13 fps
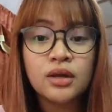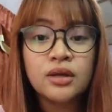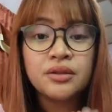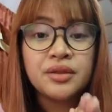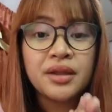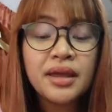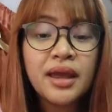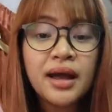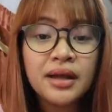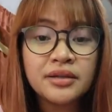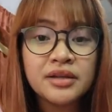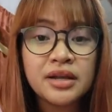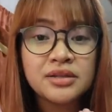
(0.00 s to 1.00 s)

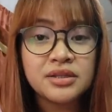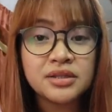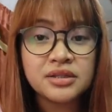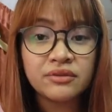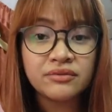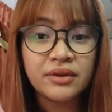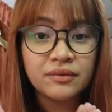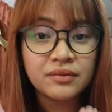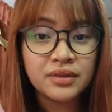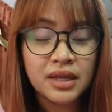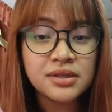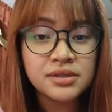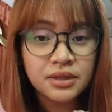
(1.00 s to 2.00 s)
365
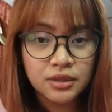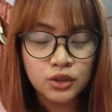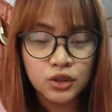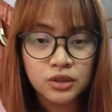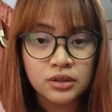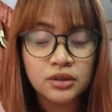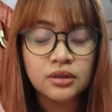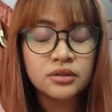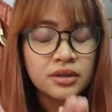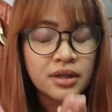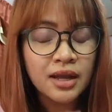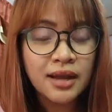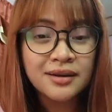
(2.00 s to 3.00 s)
days a year,
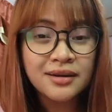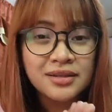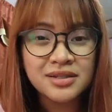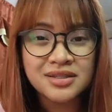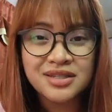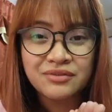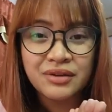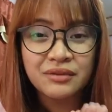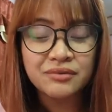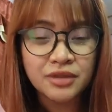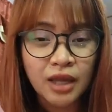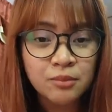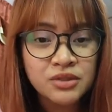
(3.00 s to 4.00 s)

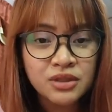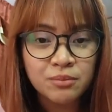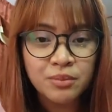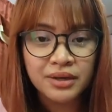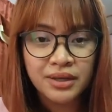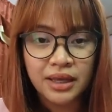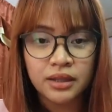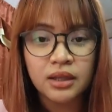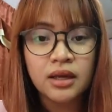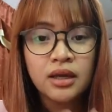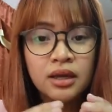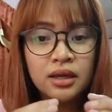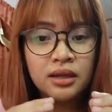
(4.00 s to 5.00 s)
365 times na banggit
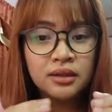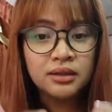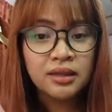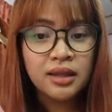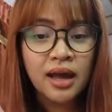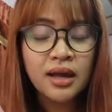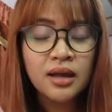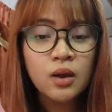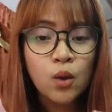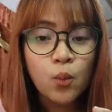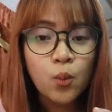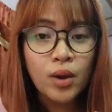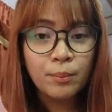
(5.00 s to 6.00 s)
na
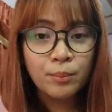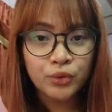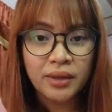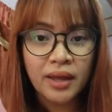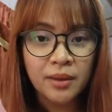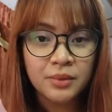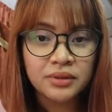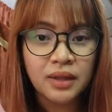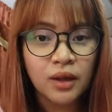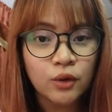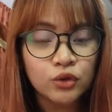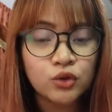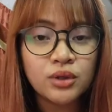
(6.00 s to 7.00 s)
wag po tayong
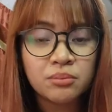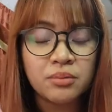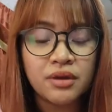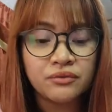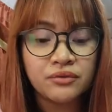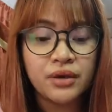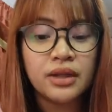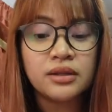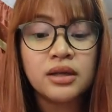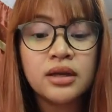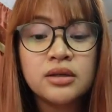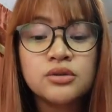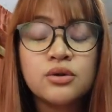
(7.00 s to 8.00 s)
matakot. Do not be afraid.
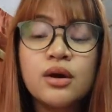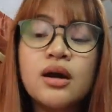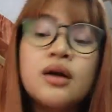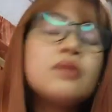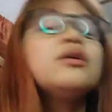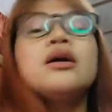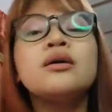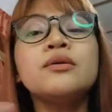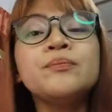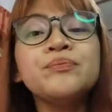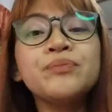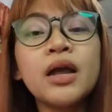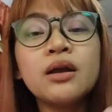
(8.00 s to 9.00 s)
So ang
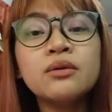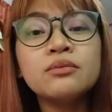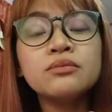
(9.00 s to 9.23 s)
ang ang